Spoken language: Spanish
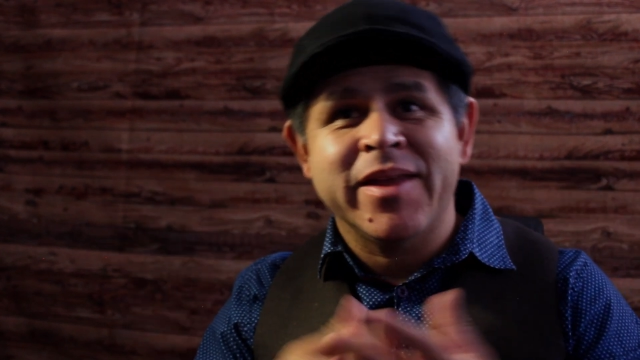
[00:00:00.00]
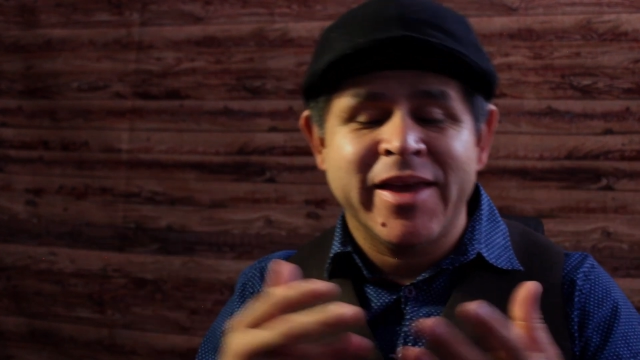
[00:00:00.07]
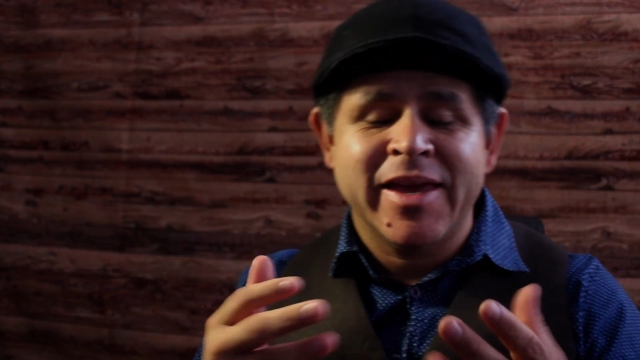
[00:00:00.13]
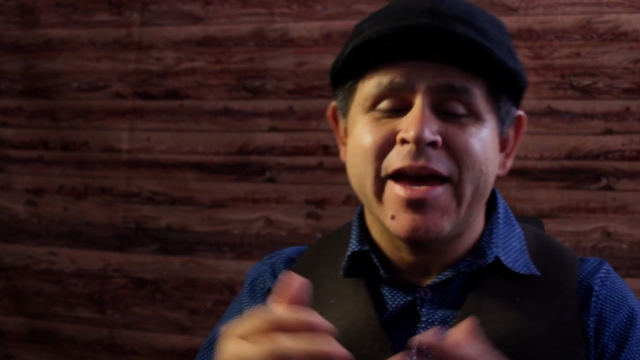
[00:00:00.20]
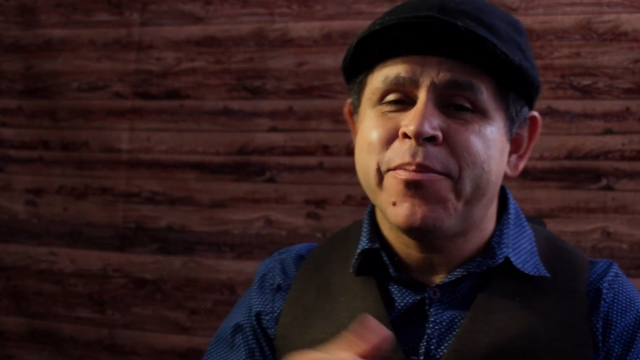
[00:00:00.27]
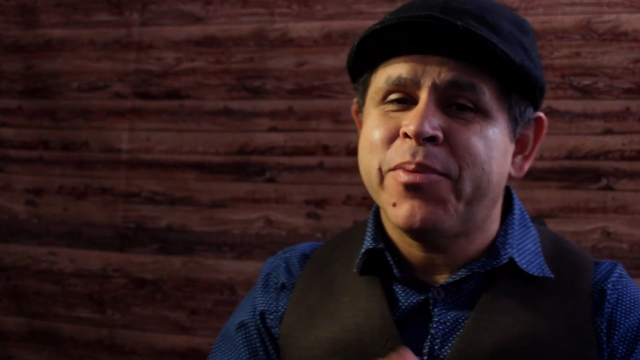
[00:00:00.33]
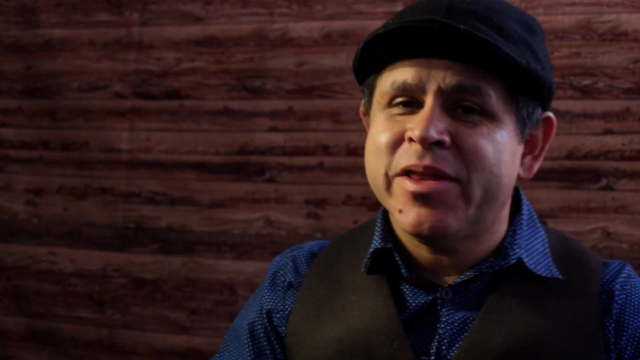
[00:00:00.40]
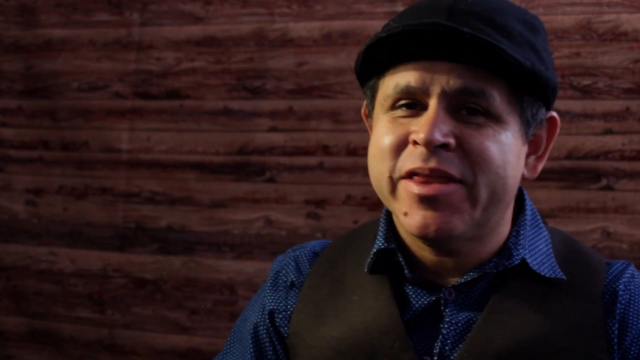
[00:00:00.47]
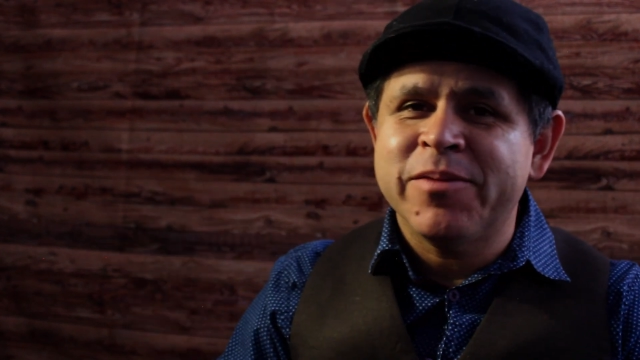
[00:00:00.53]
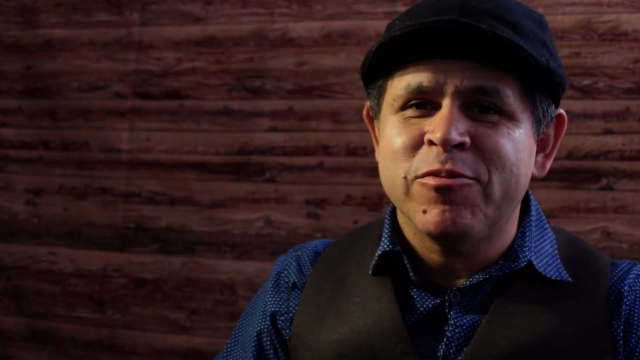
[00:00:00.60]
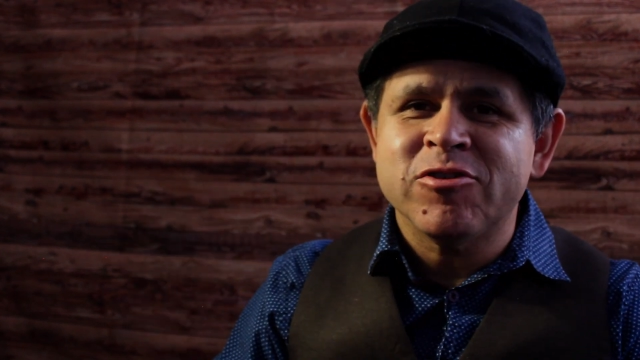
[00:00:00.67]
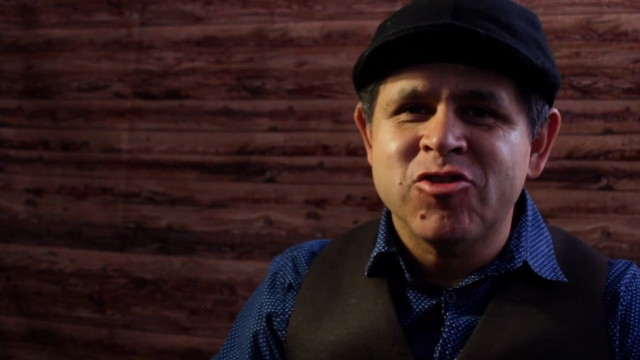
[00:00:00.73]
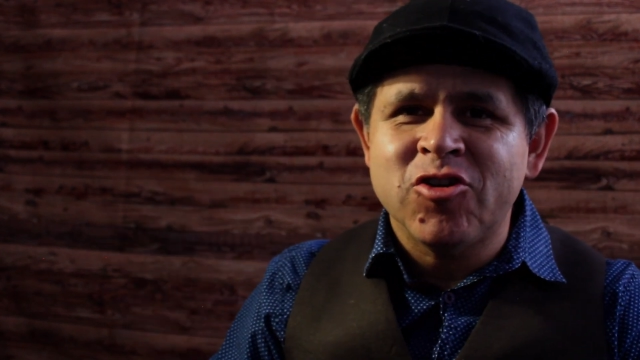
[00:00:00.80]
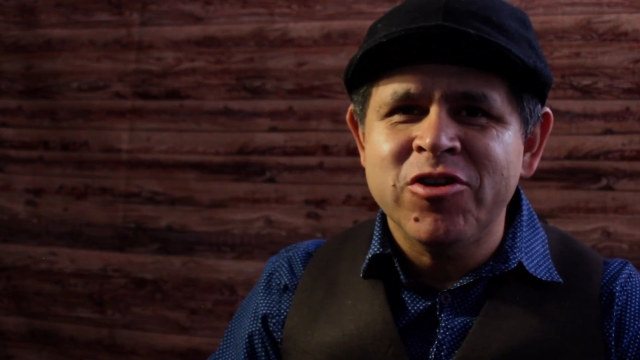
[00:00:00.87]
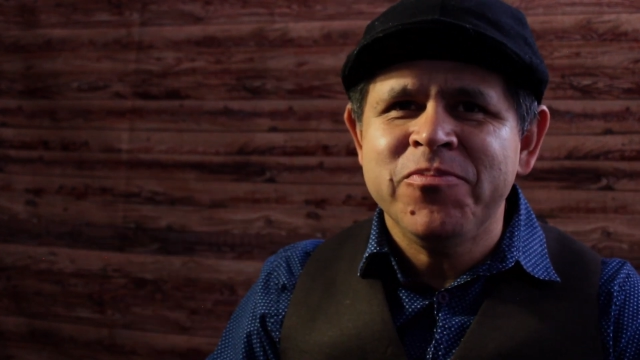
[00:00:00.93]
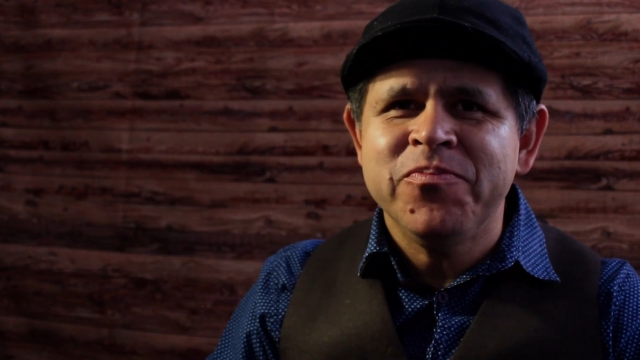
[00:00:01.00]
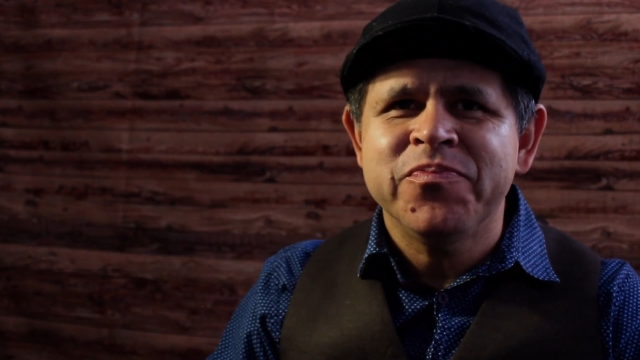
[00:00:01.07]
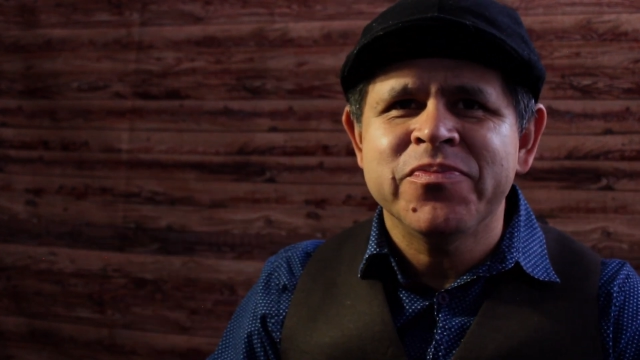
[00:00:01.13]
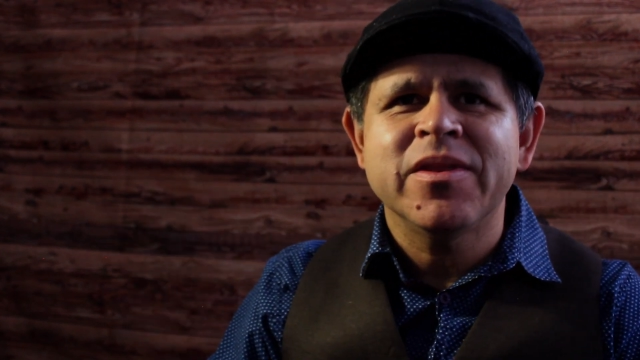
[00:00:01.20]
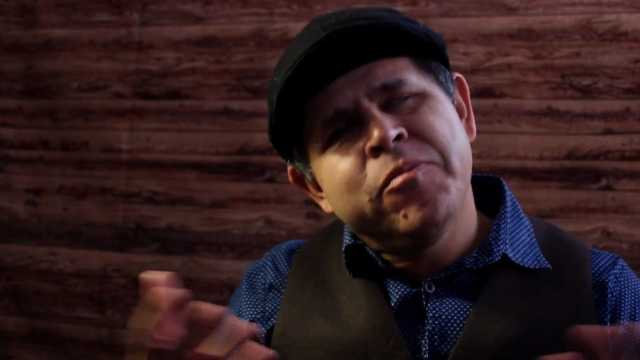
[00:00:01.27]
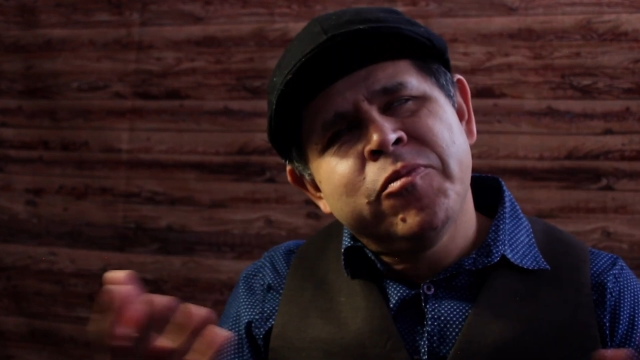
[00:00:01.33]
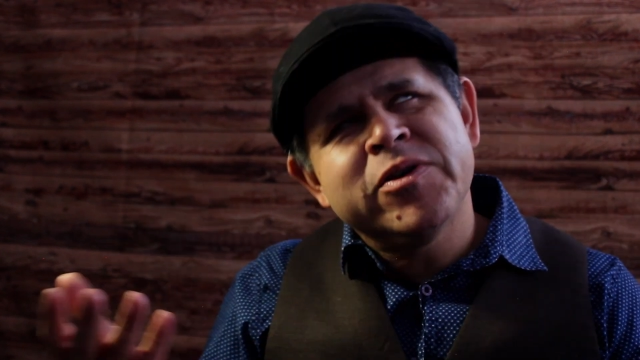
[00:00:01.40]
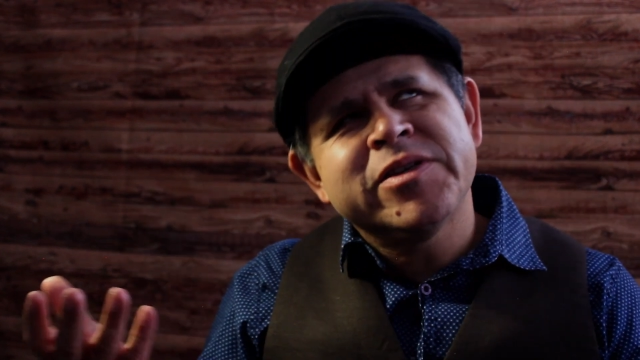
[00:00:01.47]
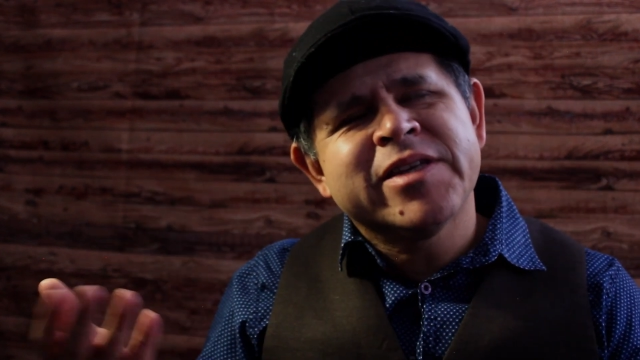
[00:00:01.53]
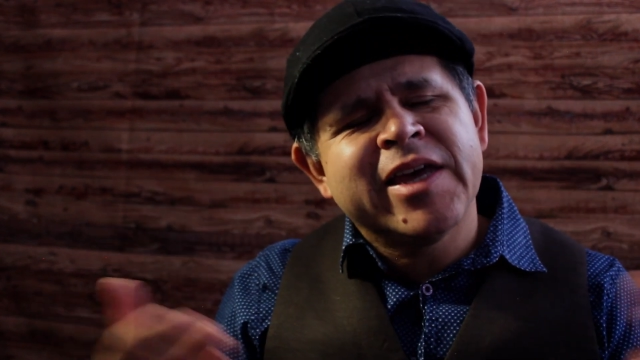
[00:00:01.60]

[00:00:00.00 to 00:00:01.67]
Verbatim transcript: ¿Qué aprendimos hoy? Pues